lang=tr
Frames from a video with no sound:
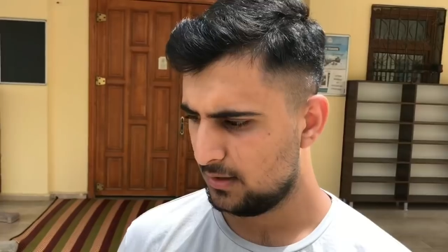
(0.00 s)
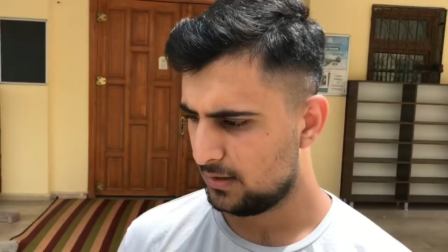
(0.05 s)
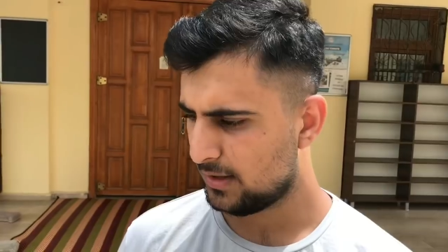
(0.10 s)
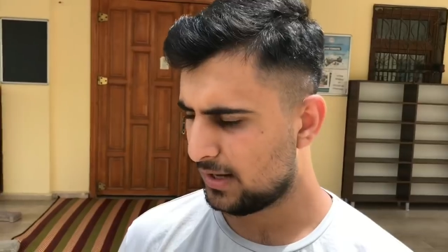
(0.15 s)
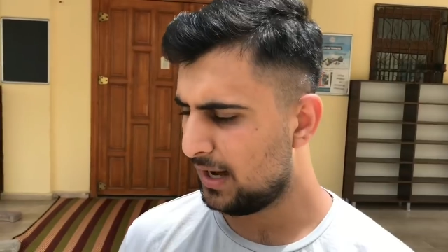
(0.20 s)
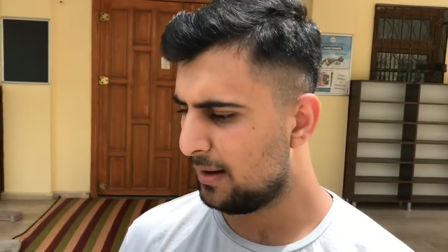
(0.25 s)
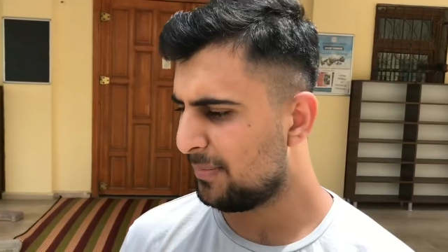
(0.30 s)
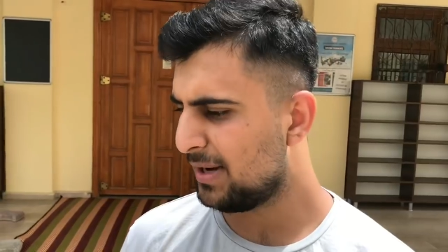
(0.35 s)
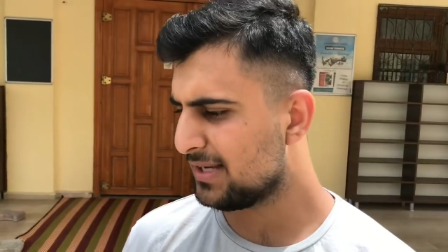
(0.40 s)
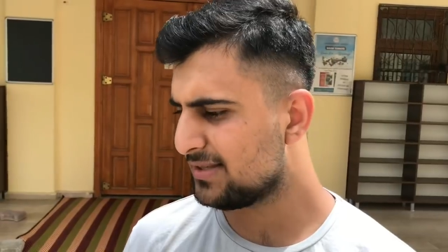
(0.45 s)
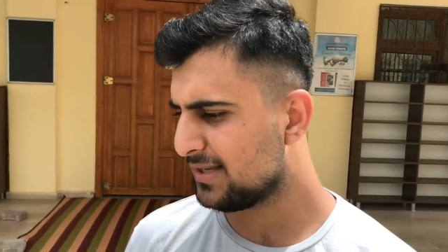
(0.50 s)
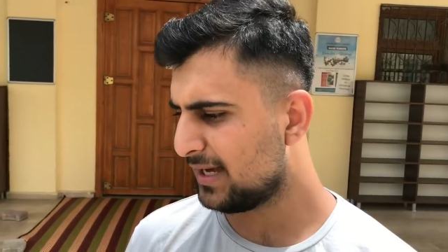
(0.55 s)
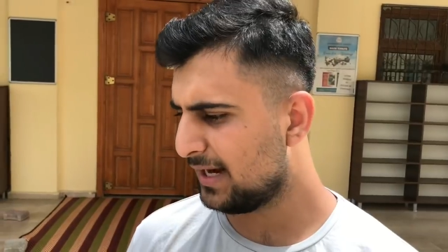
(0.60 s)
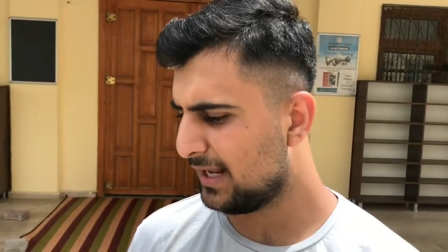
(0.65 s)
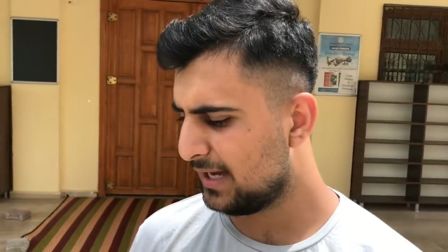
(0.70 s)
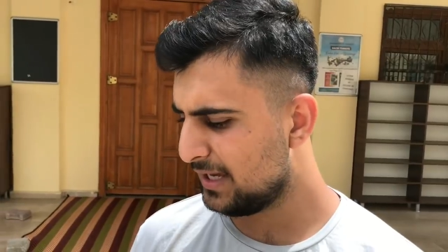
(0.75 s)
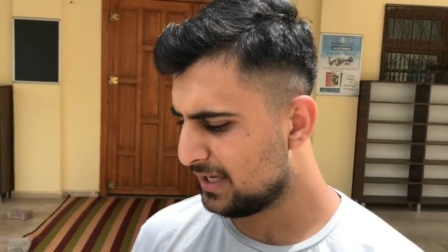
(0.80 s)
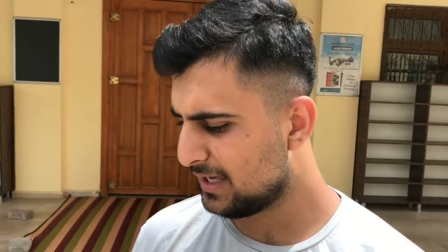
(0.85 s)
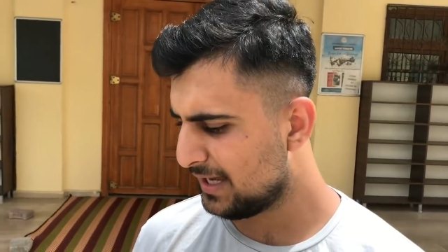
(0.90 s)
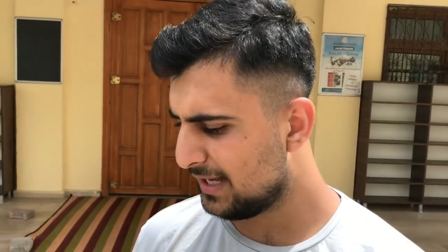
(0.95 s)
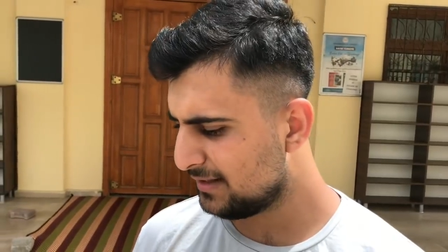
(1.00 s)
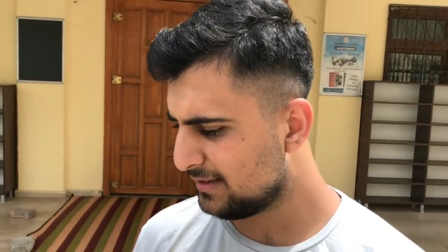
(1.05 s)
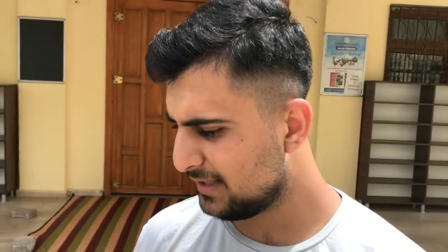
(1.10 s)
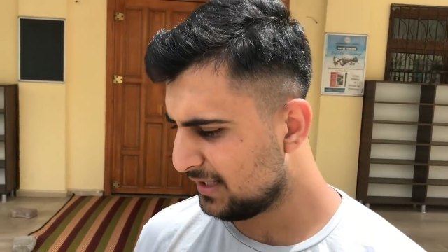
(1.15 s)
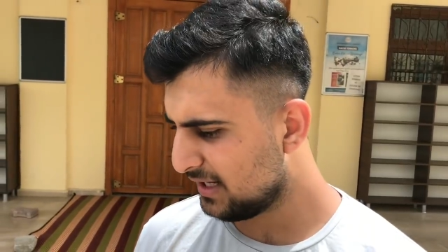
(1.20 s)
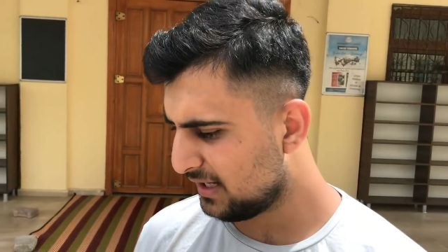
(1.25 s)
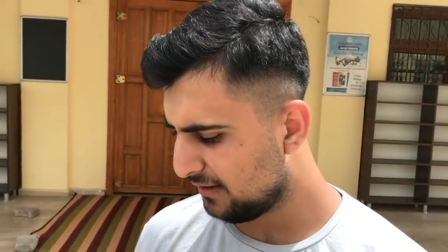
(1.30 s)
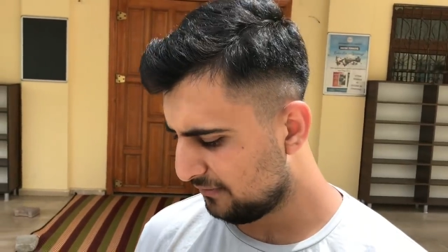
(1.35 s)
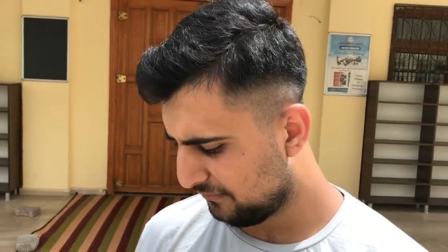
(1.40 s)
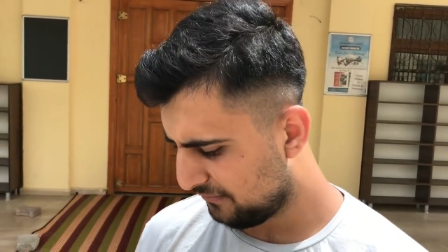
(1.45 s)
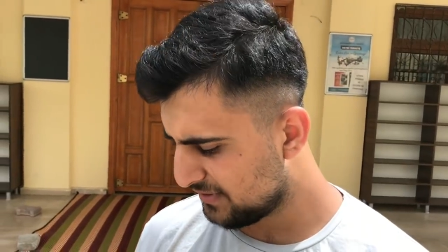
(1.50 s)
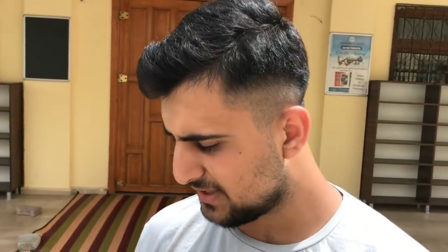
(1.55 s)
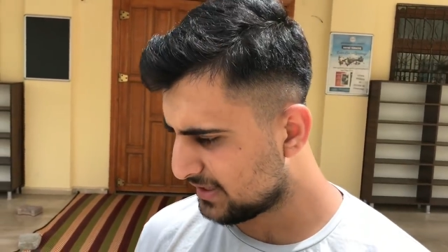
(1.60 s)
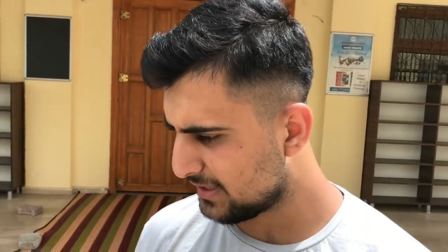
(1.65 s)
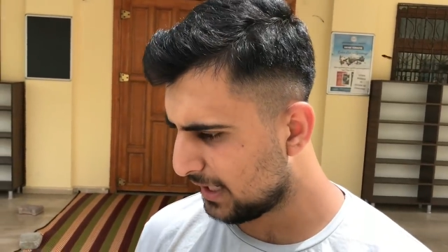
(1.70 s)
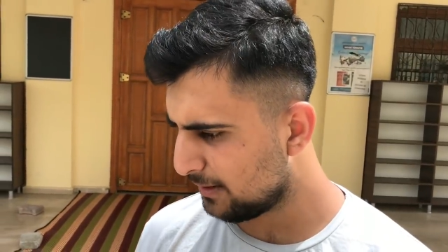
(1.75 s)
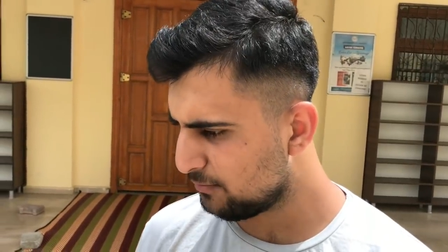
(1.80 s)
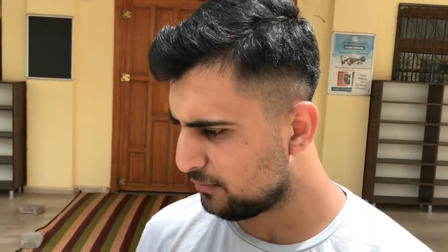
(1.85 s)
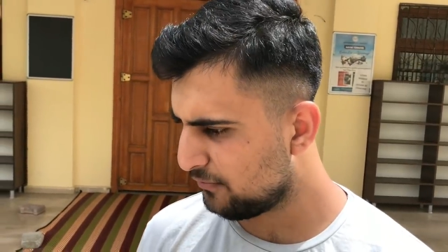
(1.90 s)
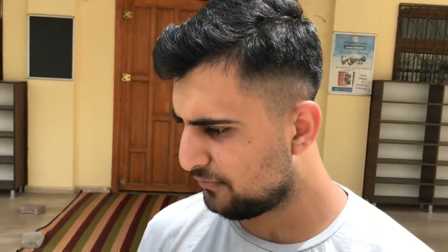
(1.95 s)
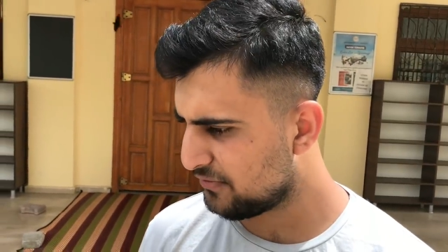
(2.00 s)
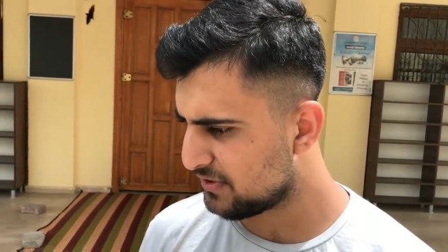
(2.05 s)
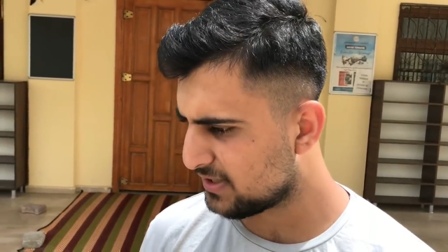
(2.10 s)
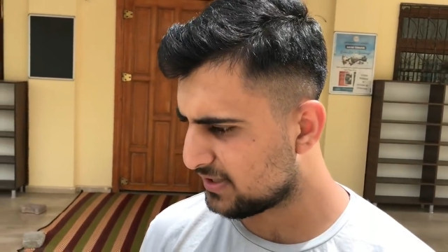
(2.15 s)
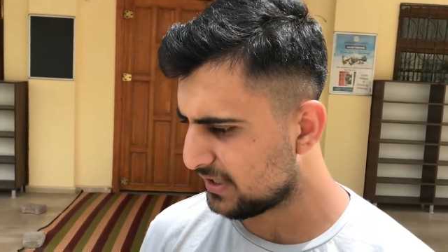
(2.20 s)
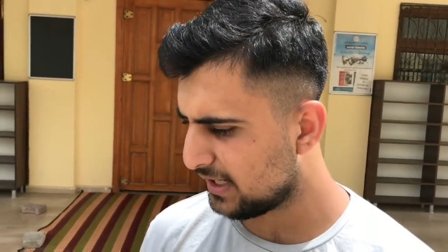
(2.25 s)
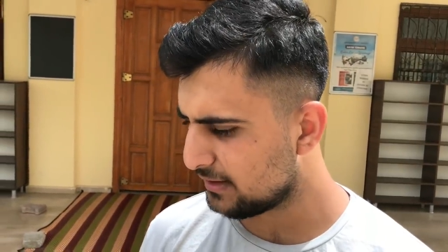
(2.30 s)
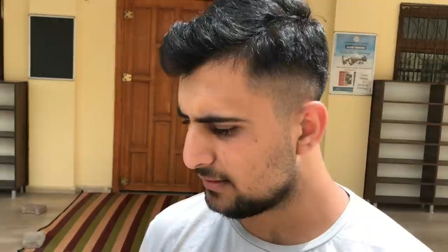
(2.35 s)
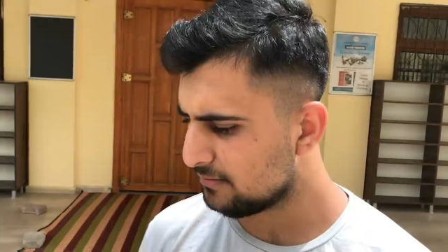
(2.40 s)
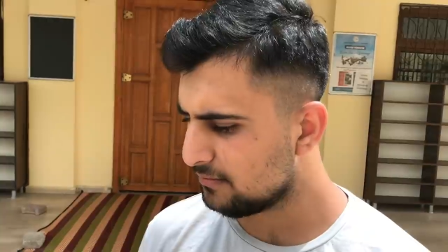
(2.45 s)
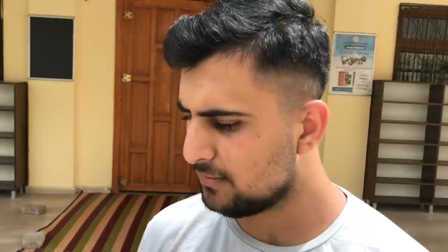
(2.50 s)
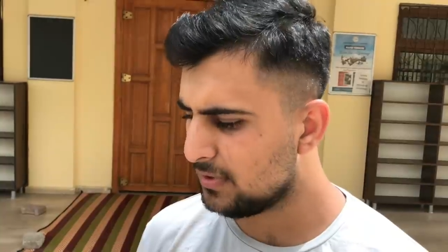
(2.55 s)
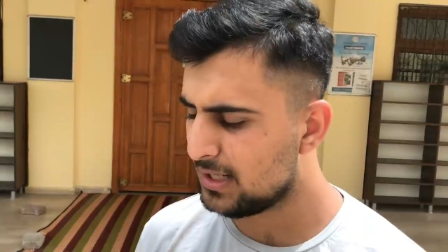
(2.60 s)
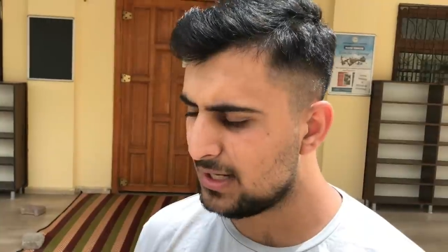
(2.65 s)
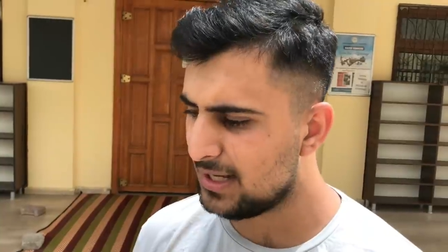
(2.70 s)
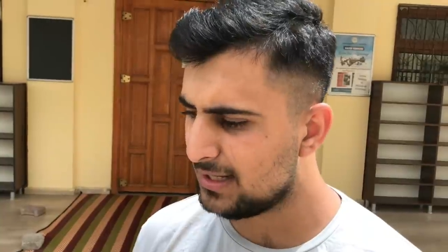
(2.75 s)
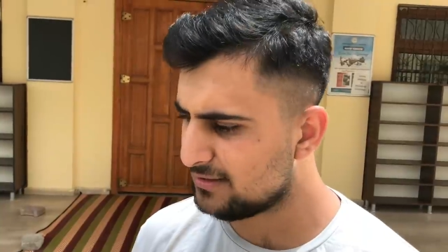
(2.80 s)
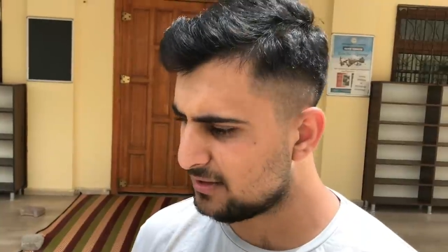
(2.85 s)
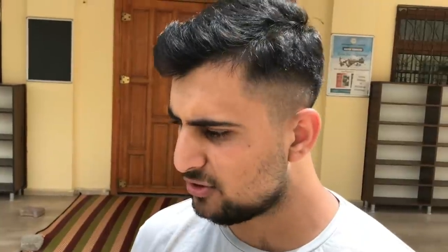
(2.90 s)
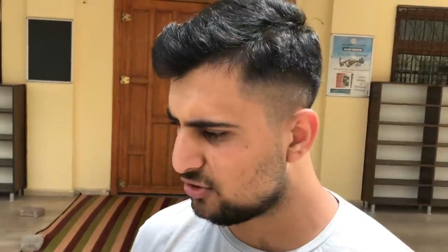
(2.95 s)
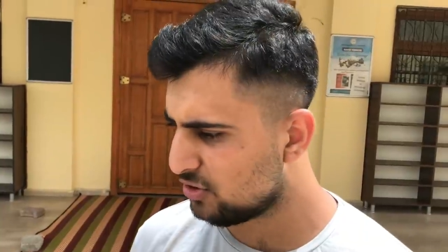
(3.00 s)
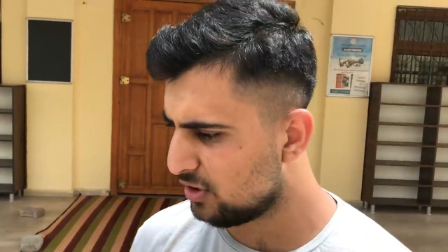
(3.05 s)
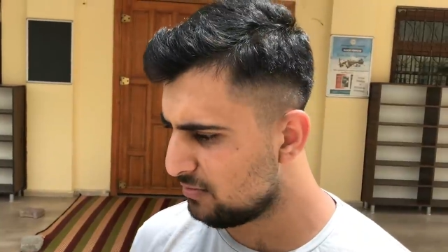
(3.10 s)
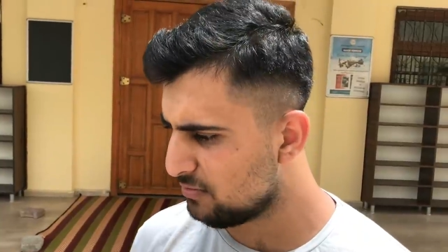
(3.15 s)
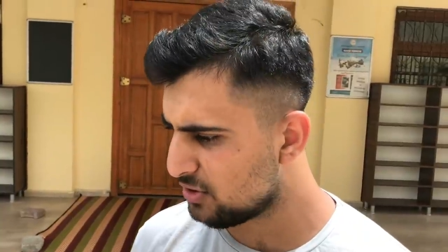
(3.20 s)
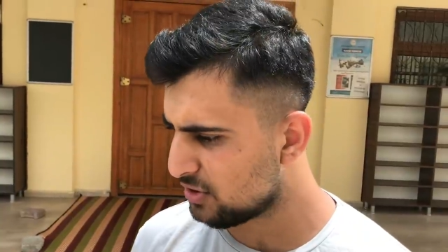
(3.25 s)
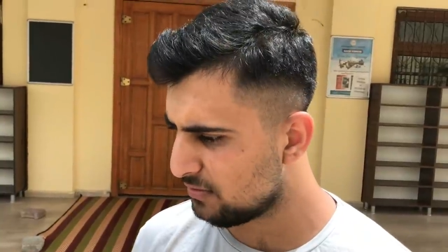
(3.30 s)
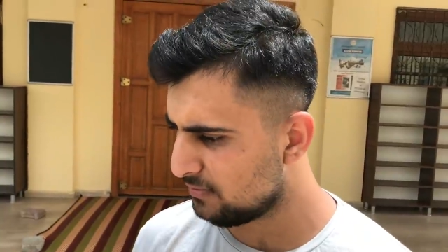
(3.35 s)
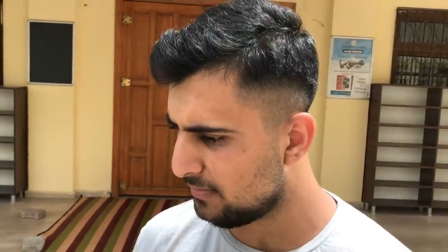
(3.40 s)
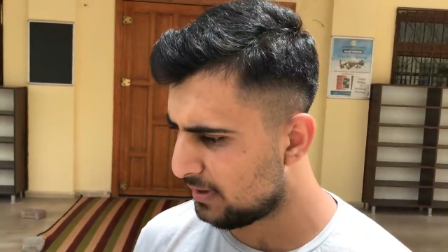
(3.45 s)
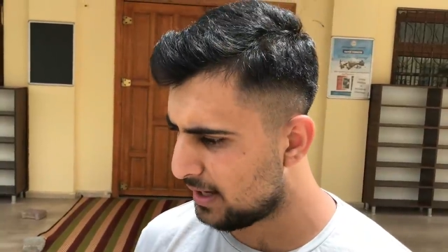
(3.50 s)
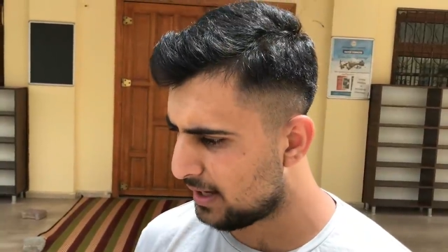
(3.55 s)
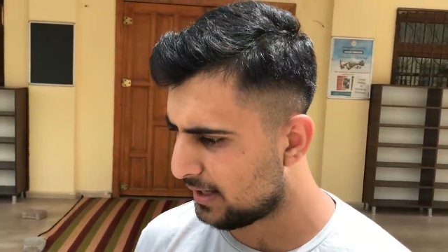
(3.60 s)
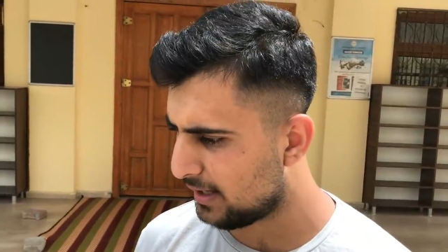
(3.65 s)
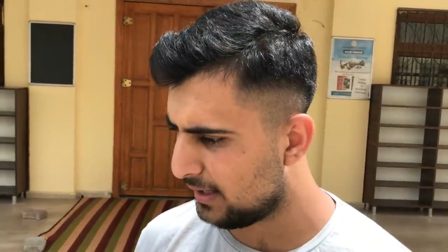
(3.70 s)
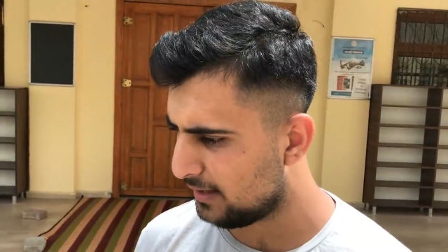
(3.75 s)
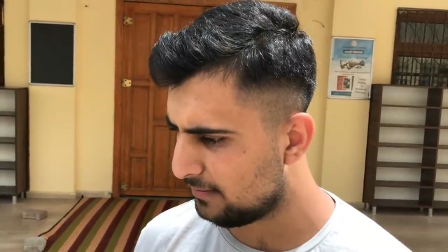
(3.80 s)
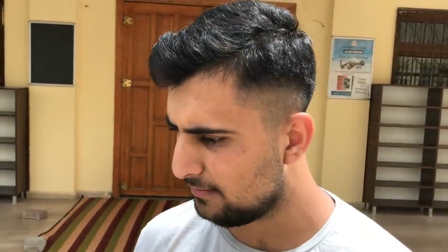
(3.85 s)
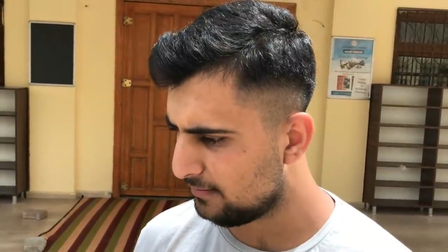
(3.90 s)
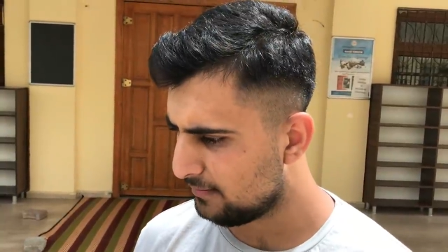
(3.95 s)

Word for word: Ramazan ayı geldi ya fırsat bu fırsat milleti sömürün bakalım.